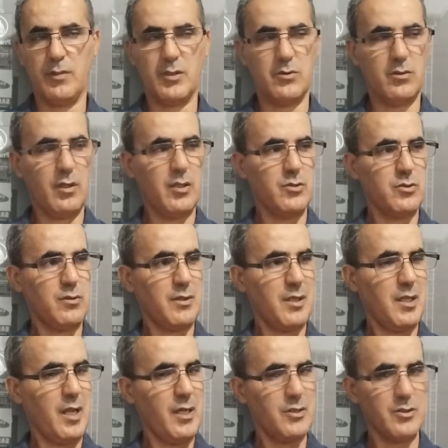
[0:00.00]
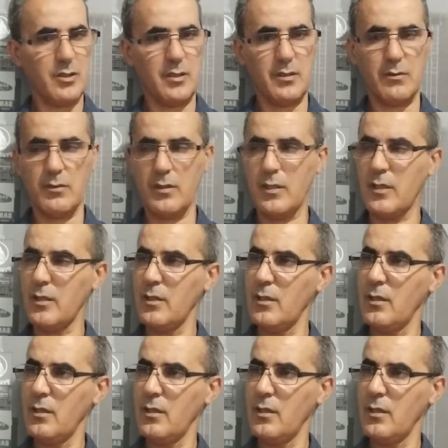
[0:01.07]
ما تخرج واحد الهيشر يقول لك